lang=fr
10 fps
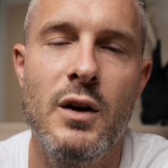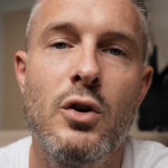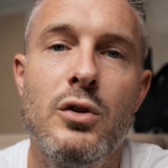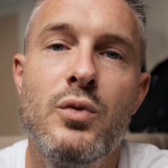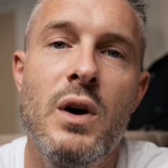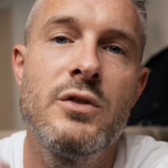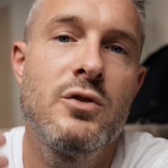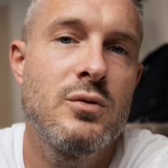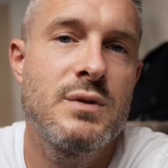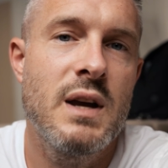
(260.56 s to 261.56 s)
Et encore une fois,
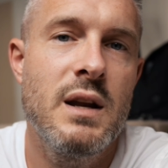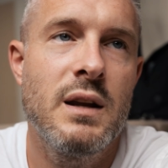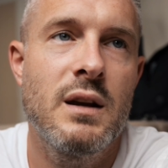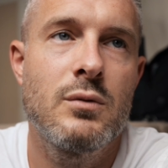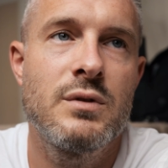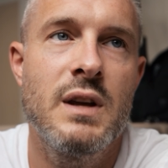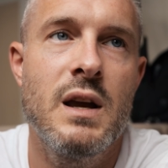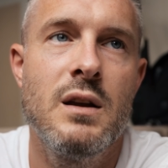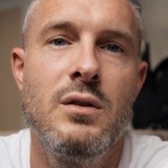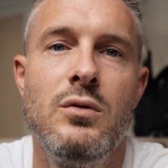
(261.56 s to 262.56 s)
ce conseil n'est qu'un
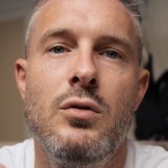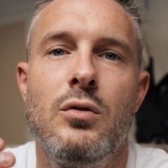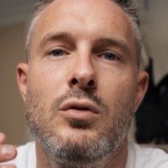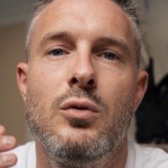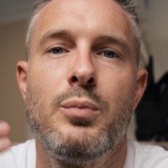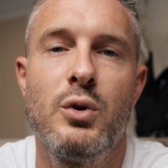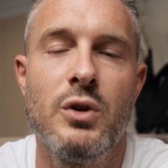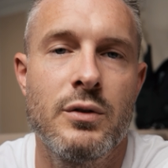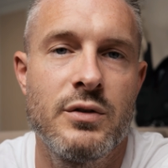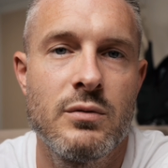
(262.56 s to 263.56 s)
conseil de
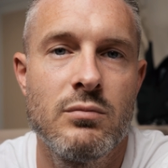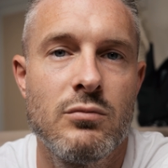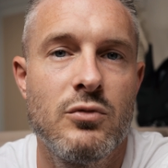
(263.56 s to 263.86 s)
prudence.